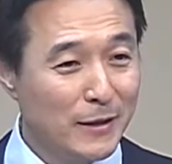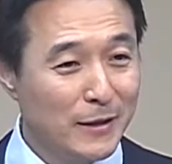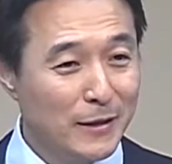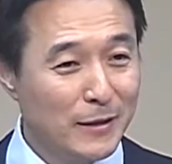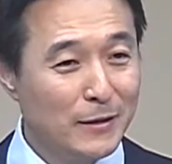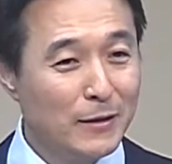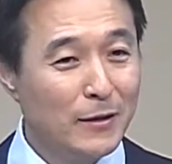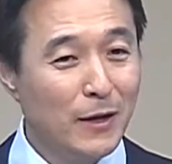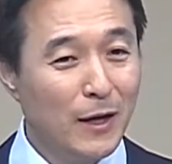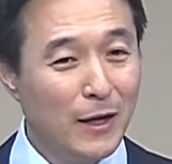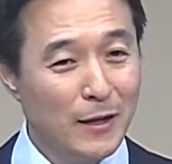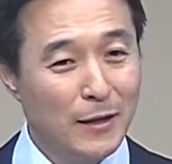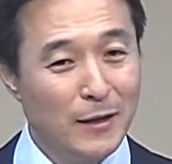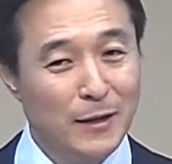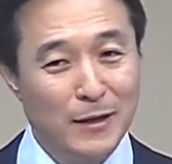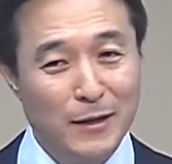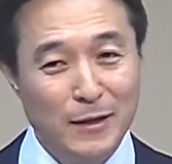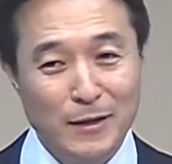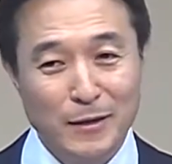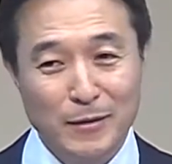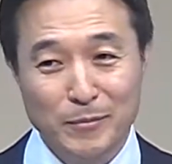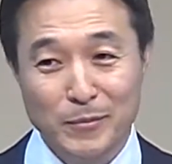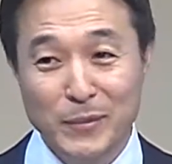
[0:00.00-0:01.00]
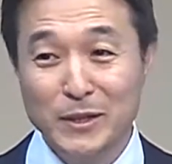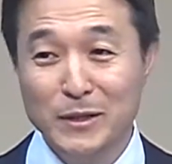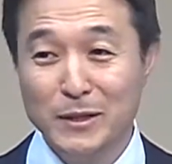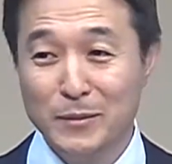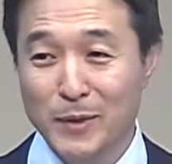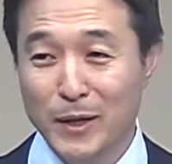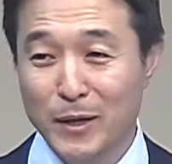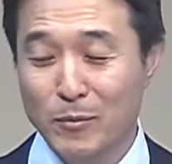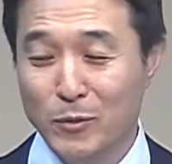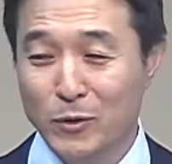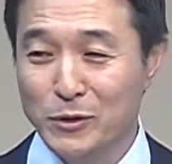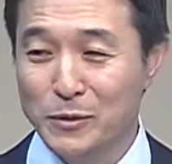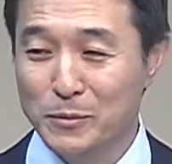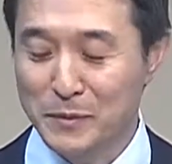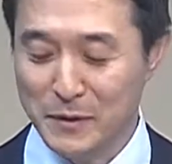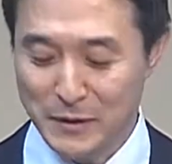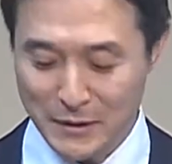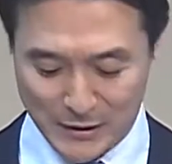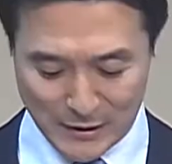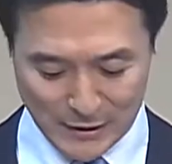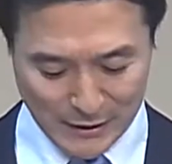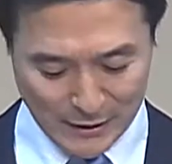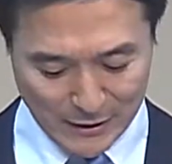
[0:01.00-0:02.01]
그러한 믿음의
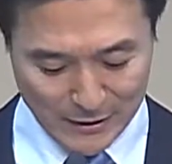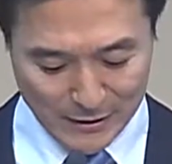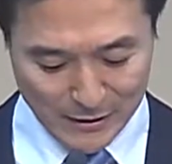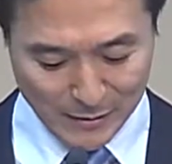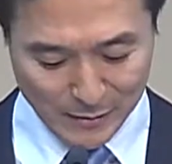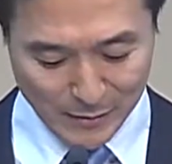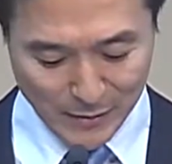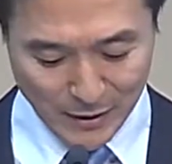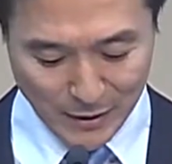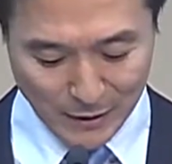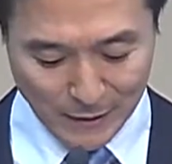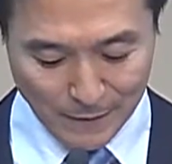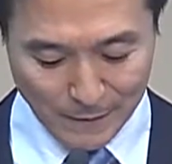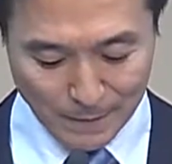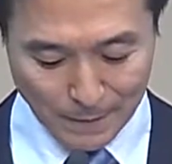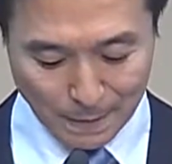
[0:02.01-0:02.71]
모습들이 있습니다.